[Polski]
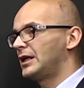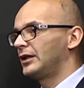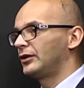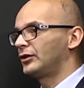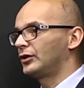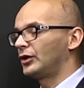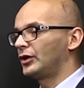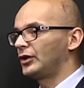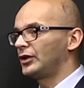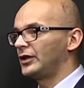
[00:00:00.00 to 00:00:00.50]

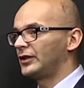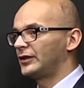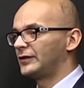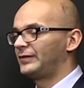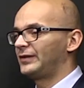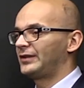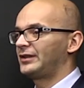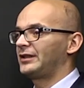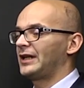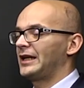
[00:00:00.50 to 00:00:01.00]
to jest
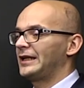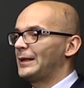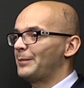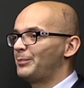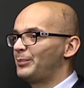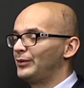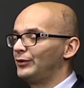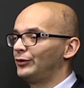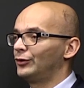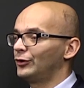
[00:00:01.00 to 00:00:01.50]
wyssanie
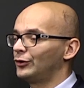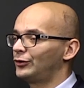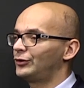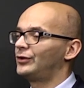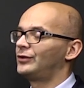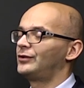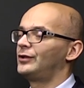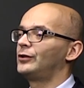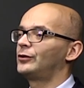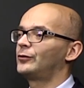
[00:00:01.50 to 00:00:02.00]
płynności
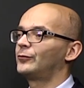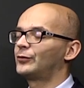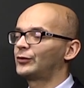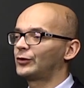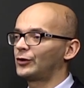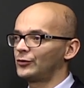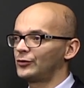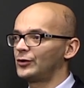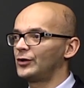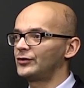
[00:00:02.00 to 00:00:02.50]
z rynków
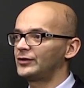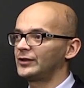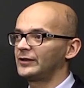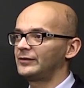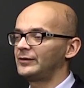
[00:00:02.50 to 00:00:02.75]
wschodzących,